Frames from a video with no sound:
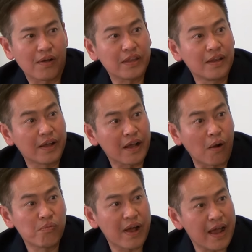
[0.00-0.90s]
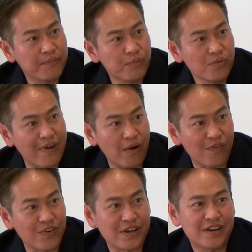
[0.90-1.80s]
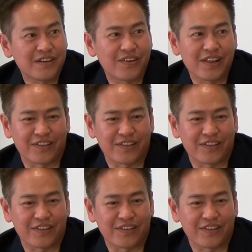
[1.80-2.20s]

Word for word: cái nơi công ai muốn vào cũng được hết có thể